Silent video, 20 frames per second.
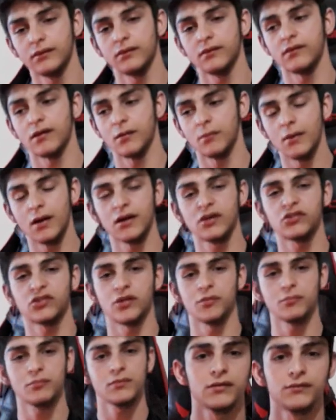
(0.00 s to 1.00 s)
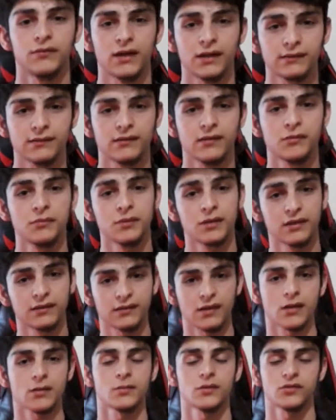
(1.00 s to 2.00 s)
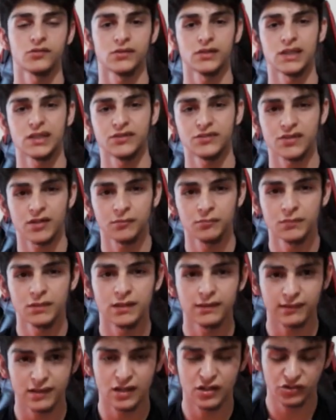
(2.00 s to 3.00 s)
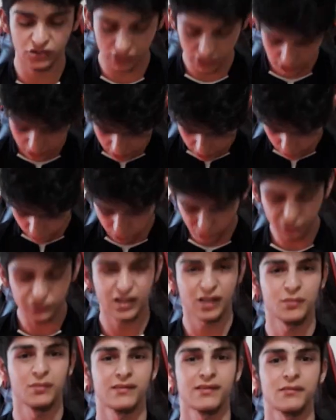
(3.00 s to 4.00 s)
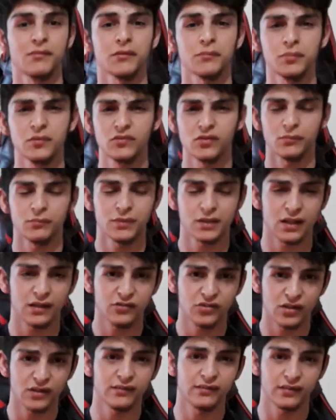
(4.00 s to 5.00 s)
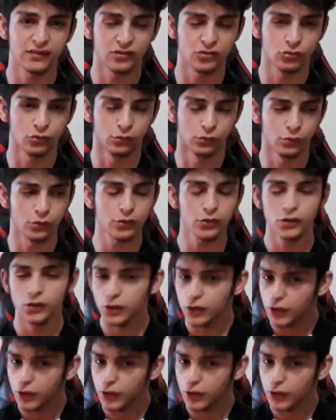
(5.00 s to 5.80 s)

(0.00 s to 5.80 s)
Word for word: sabah akşam vaktini bilgisayar başında geçiren bir insan için bunu temizlemek biraz can sıkıcı oluyor.